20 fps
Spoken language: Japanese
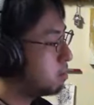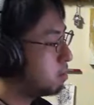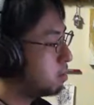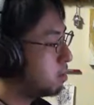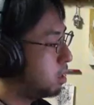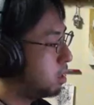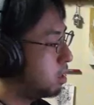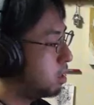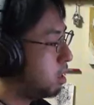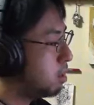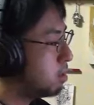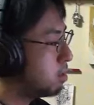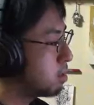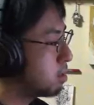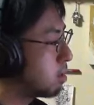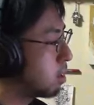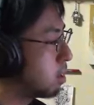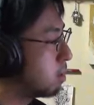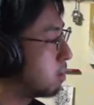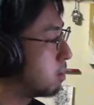
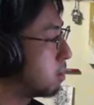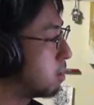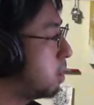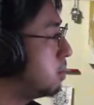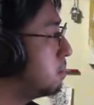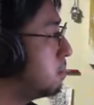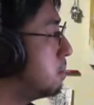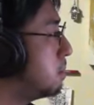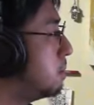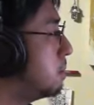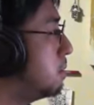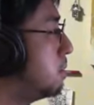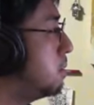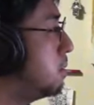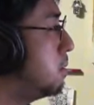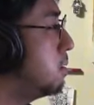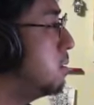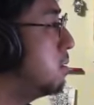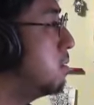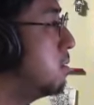ツイッター、ど、
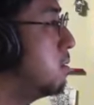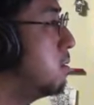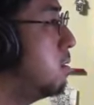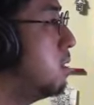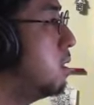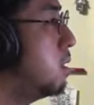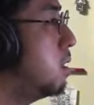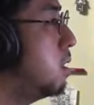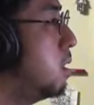えー、っと、ちょっと